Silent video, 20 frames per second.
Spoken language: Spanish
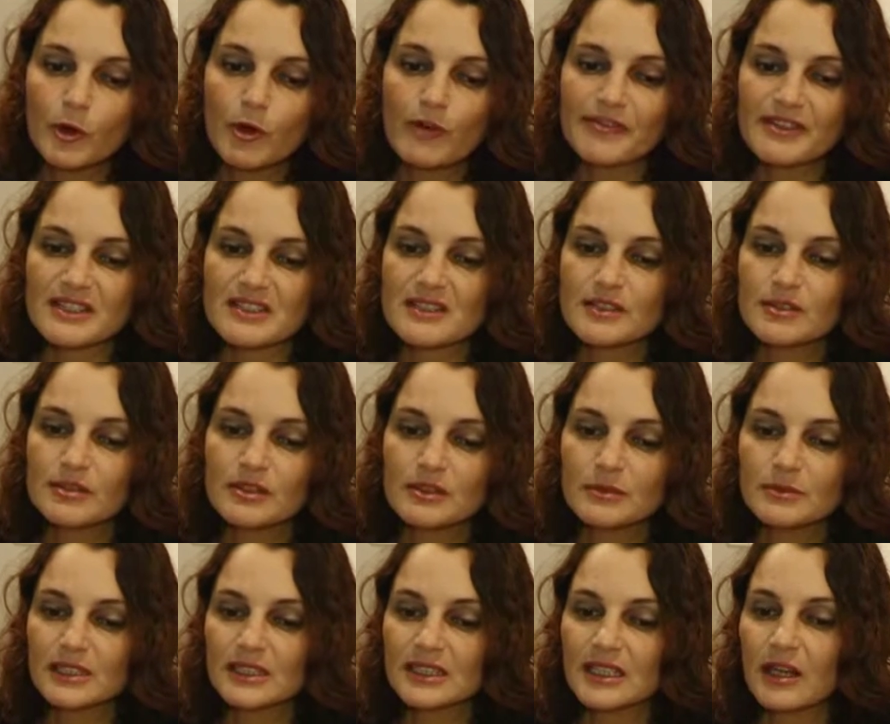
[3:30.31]
ofreciendo en
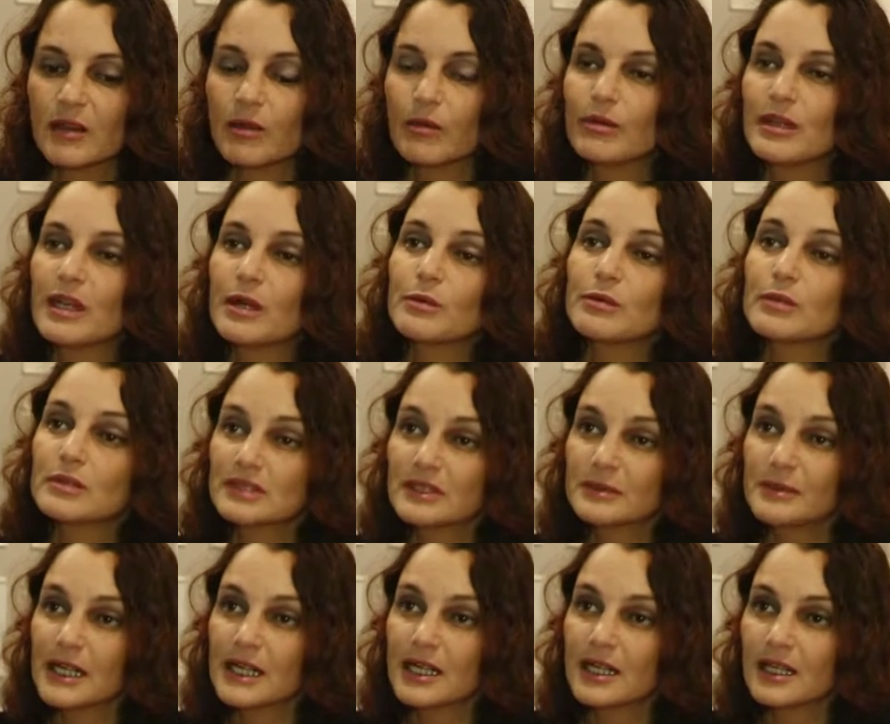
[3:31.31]
el mercado una
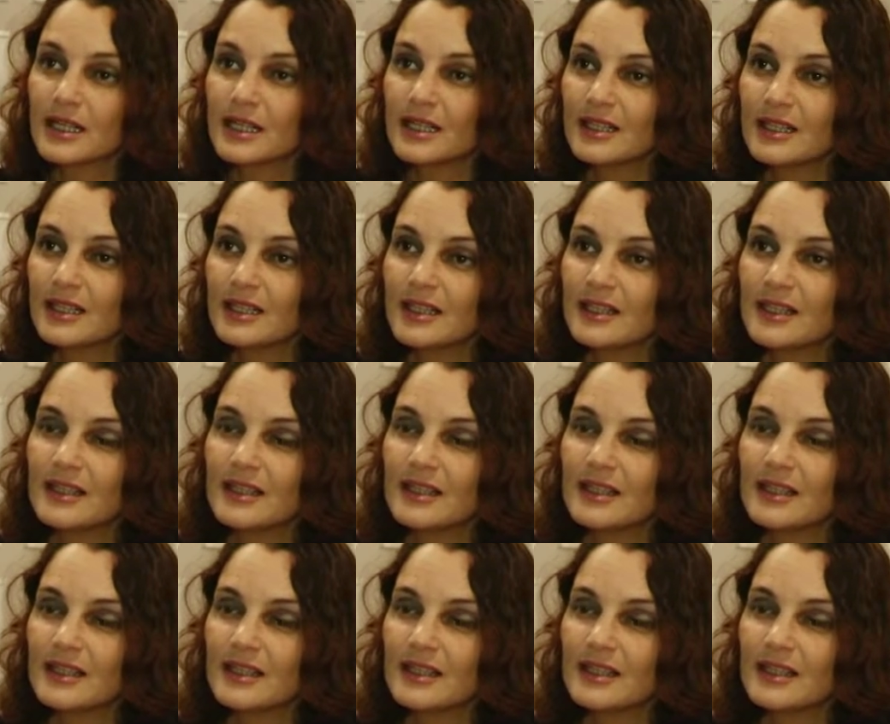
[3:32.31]
cuota baja.